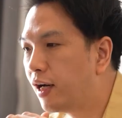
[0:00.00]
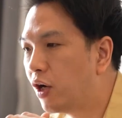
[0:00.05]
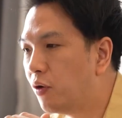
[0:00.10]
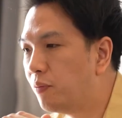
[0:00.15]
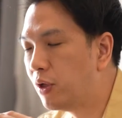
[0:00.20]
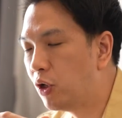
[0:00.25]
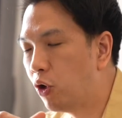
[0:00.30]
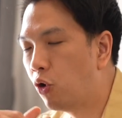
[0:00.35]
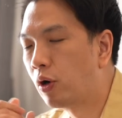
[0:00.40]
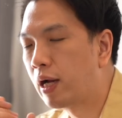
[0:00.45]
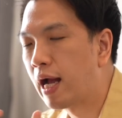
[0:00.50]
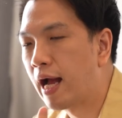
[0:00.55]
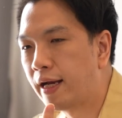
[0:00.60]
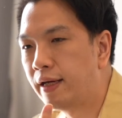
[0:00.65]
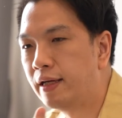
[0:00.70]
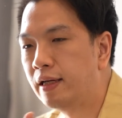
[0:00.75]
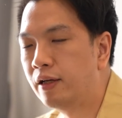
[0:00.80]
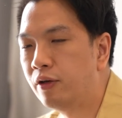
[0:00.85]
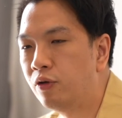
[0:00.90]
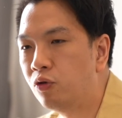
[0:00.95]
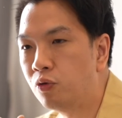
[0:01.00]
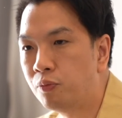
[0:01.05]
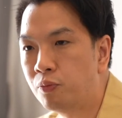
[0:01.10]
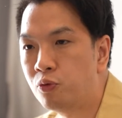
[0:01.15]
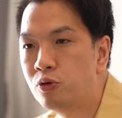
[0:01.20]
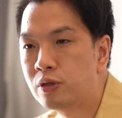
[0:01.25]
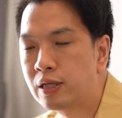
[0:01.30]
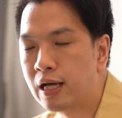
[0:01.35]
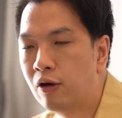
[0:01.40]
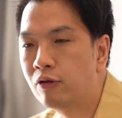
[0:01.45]
เรามีโอกาสดึงดูด
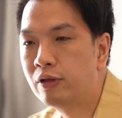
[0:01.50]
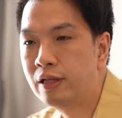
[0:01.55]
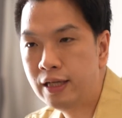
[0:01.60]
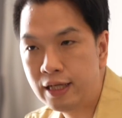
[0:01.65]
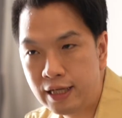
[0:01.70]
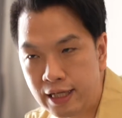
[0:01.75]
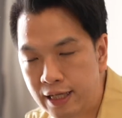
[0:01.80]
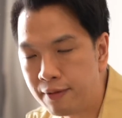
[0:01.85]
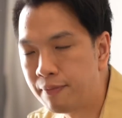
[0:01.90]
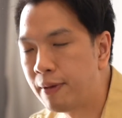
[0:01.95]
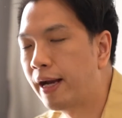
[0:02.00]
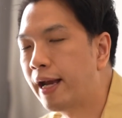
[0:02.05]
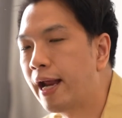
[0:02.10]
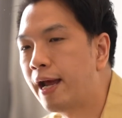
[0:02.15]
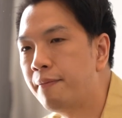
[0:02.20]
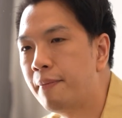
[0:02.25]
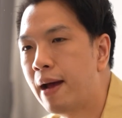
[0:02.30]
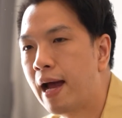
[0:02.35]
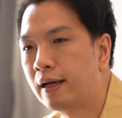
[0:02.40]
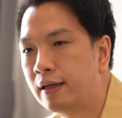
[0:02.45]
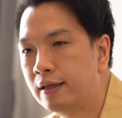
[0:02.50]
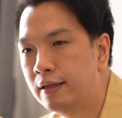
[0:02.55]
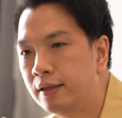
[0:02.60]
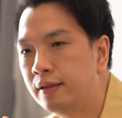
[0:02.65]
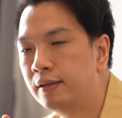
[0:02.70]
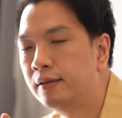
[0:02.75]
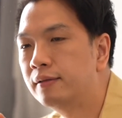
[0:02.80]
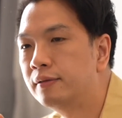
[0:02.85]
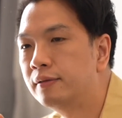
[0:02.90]
ผู้เช่าที่ดีมาได้มากขึ้น